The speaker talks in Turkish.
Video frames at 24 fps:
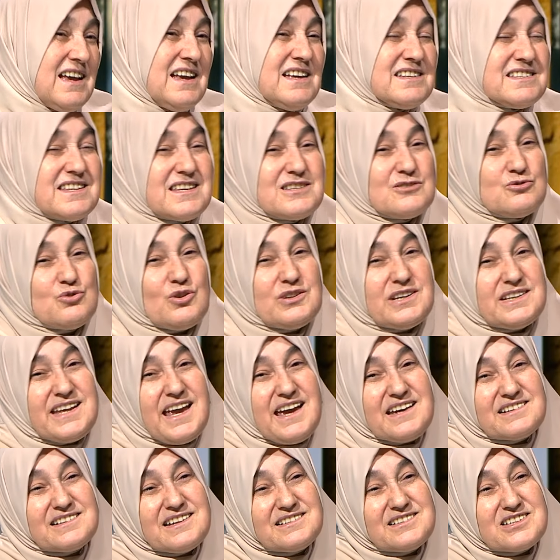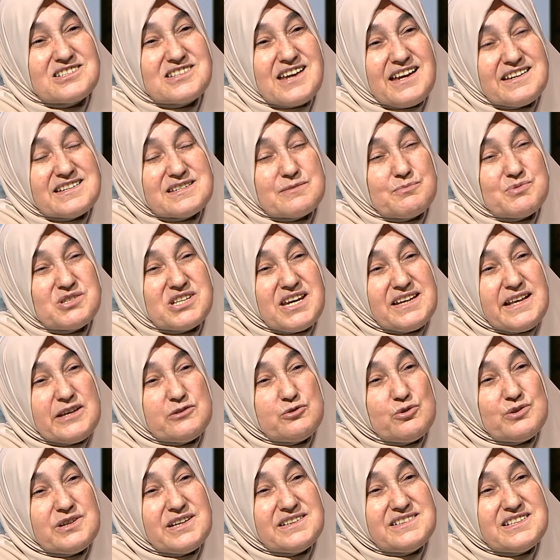sizin ona değer katacağınız bir şeyler
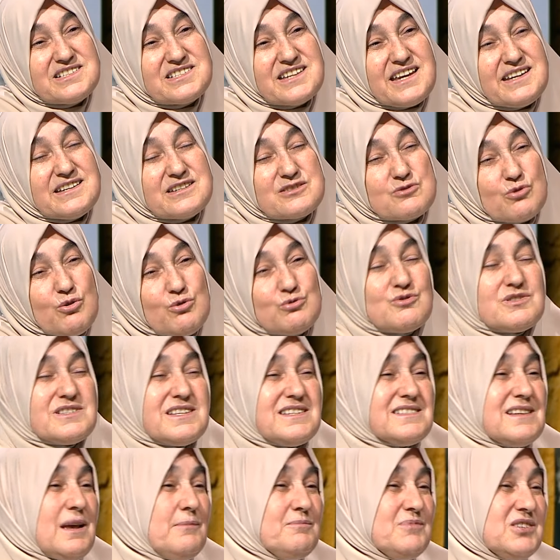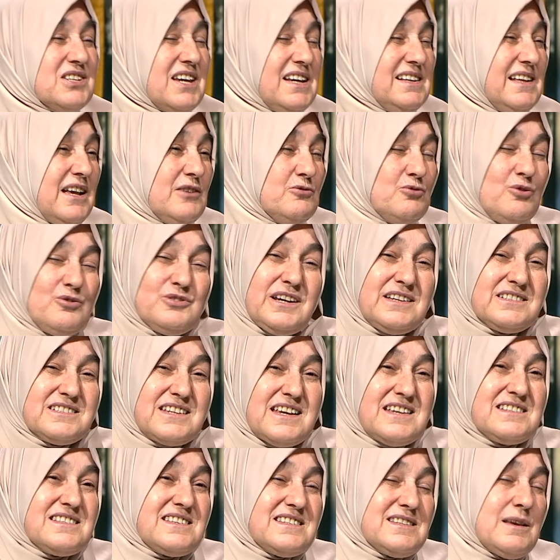öğreteceğiniz, onun sizden bir şeyler
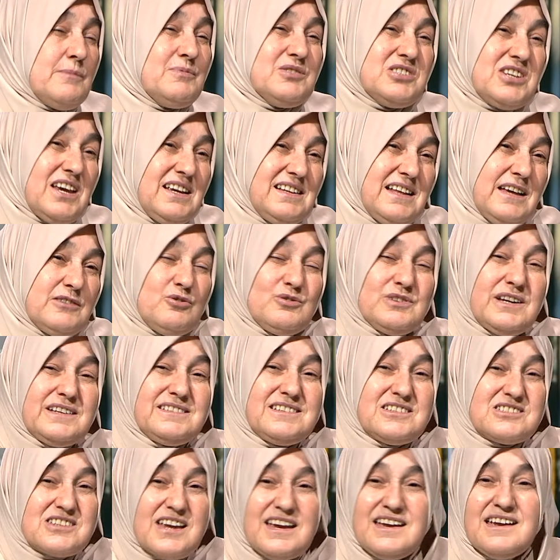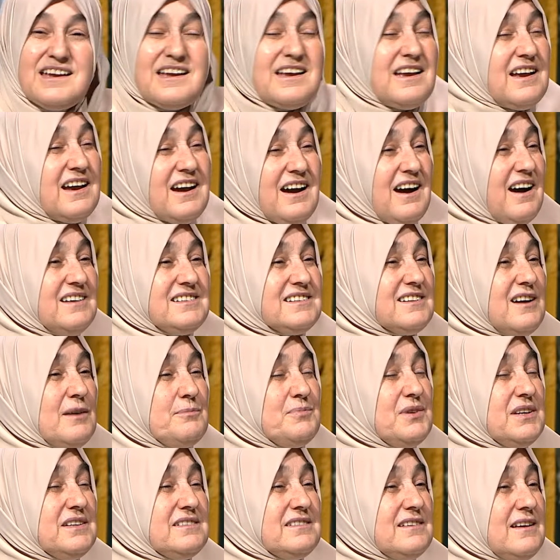öğreneceği, size bir şeyler öğreteceği harika
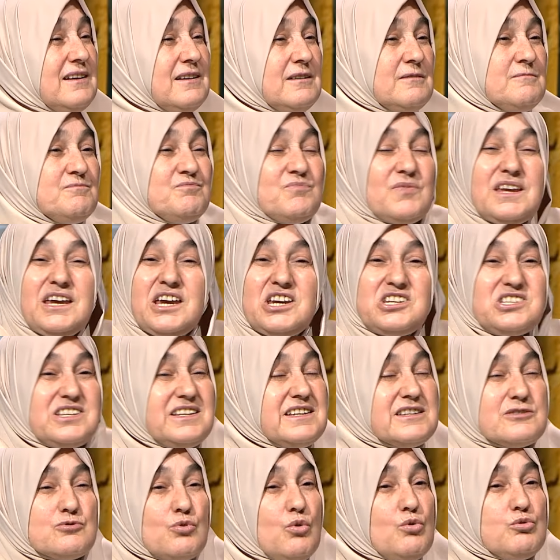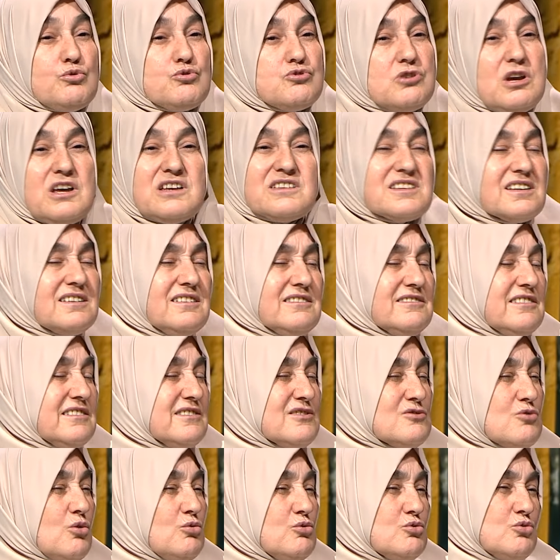bir eşiniz olur,
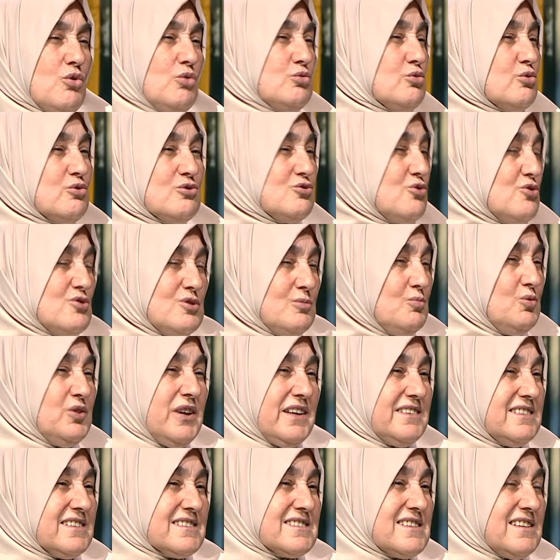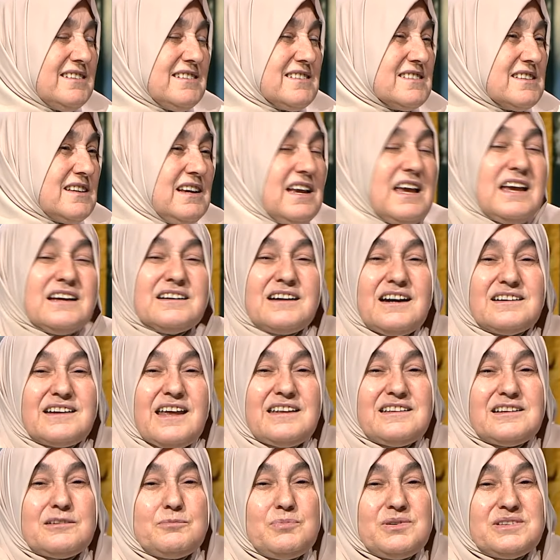sıkıntınız olur, oturur çözüm üretirsiniz. Evet.
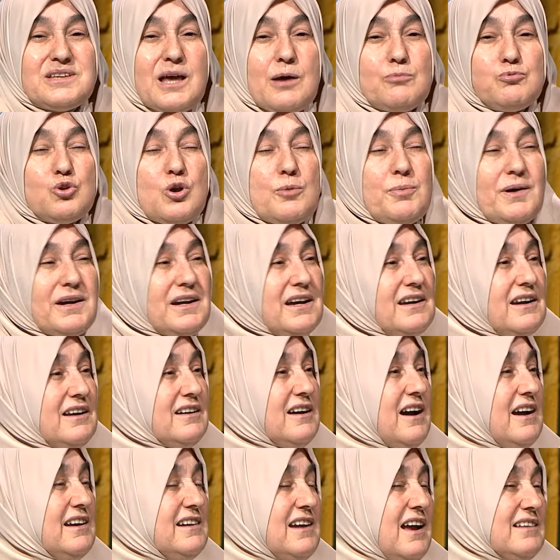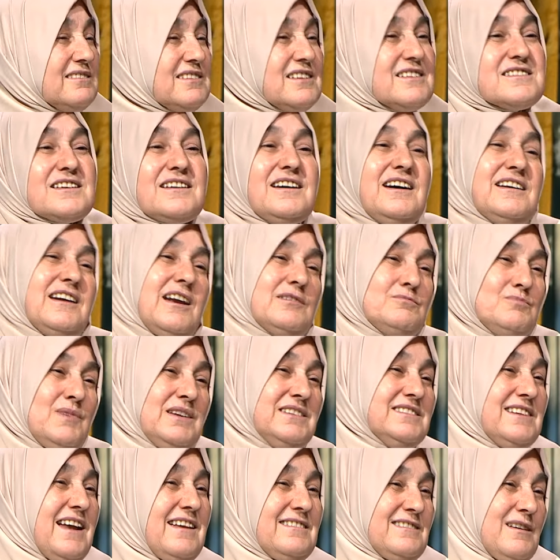Karanlık bir tabloya bakarak hayatınızı
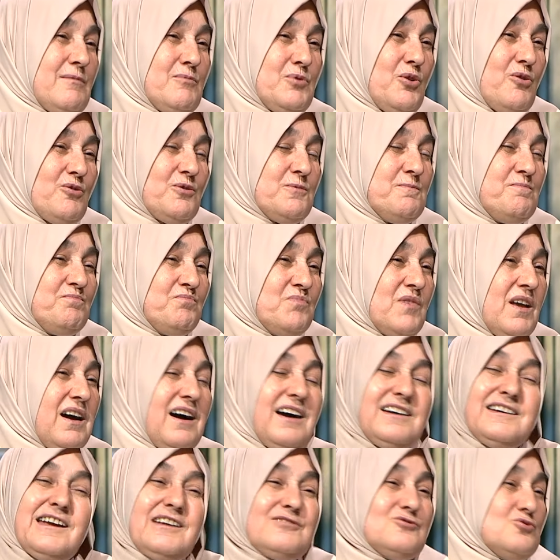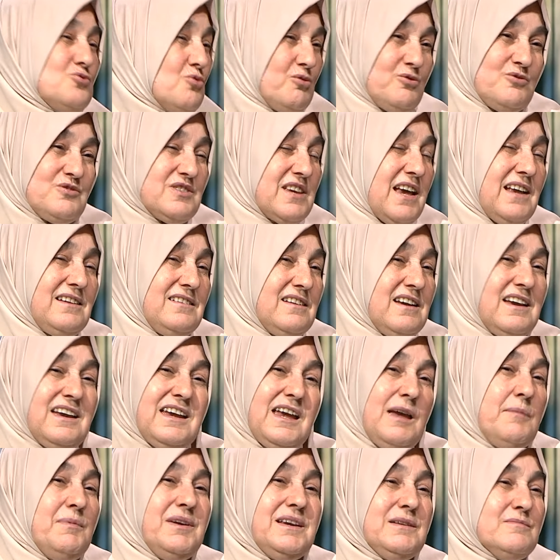karartmanın anlamı yok. Kesinlikle Hayat öyle. çok güzel.
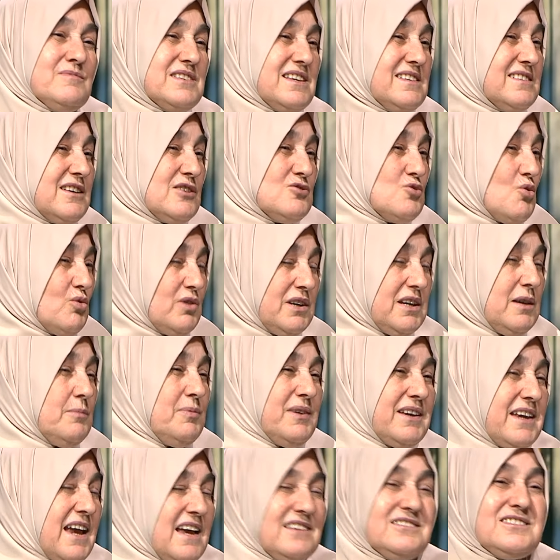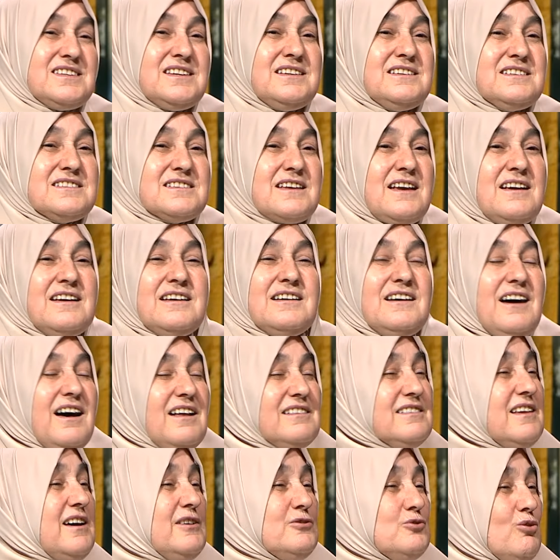Eminim siz de çok iyi bir gençsiniz.
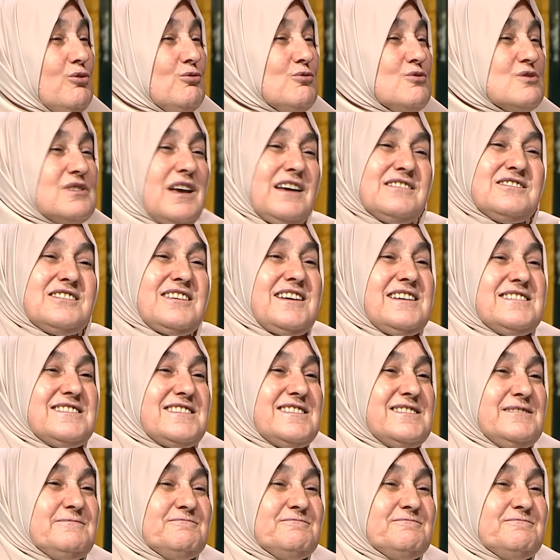Allah yolunuzu açık etsin.